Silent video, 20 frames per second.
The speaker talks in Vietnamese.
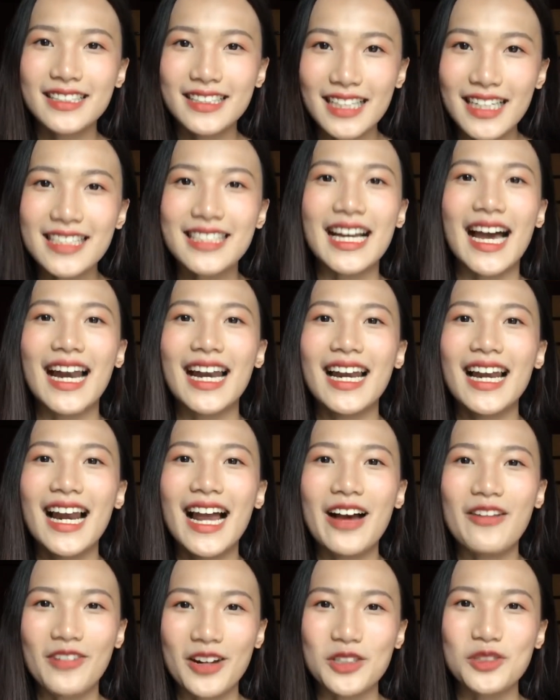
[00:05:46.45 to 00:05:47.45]
chắc chắn
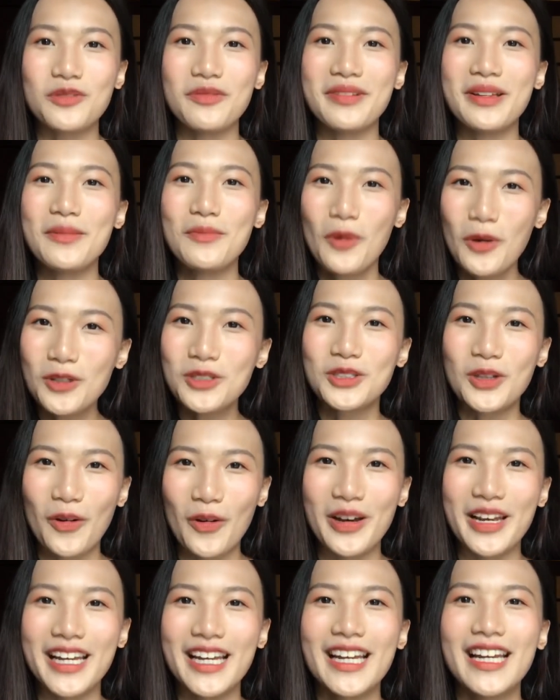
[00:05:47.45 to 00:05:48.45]
là phải chuẩn bị bút
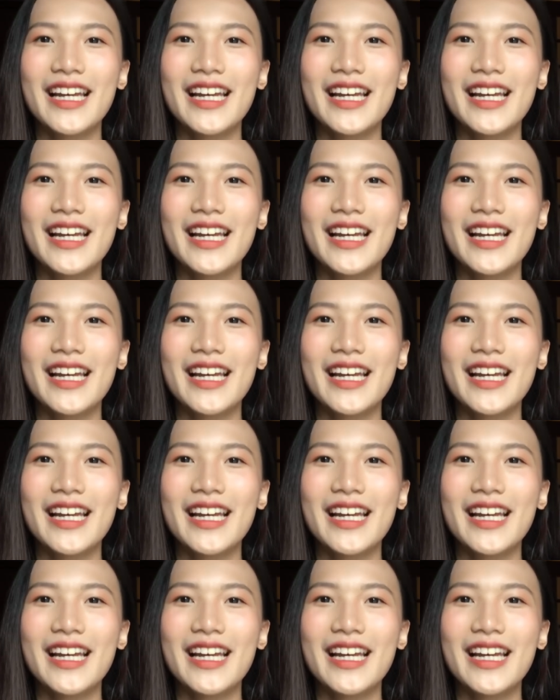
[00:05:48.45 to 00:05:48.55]
rồi